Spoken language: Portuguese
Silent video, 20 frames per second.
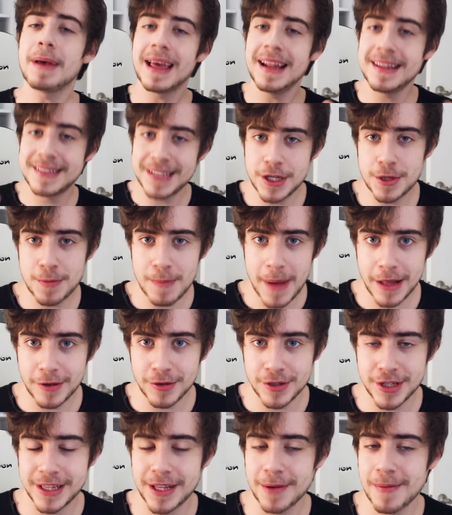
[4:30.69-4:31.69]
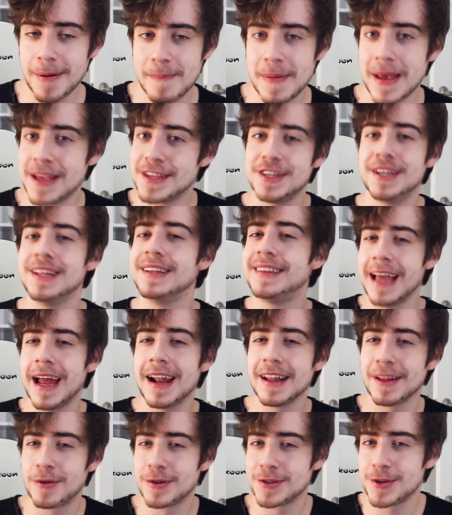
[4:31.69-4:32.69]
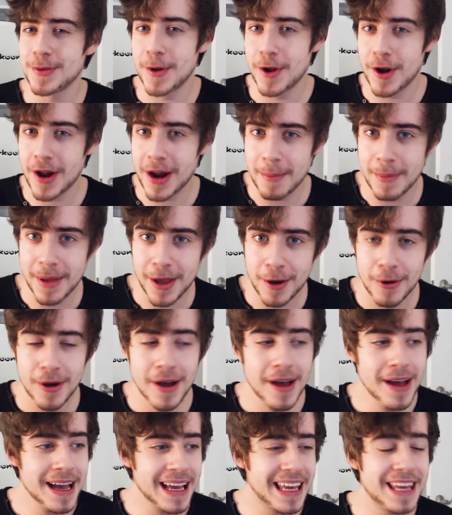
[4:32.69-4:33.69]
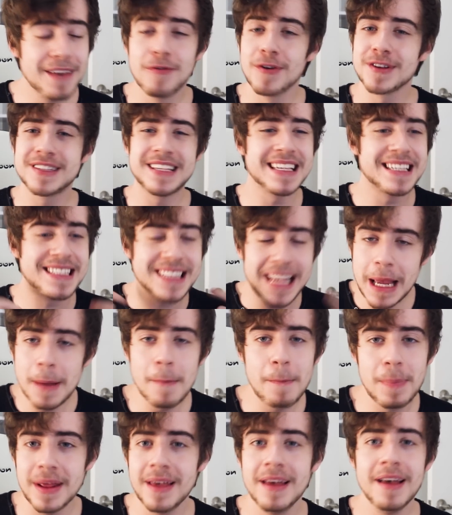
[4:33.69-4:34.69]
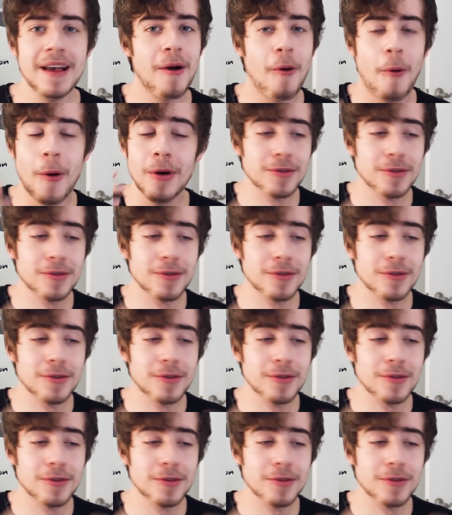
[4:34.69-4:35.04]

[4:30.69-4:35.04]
Sabe aquele sentimento de ter uma piadinha interna com seu melhor amigo que você sempre,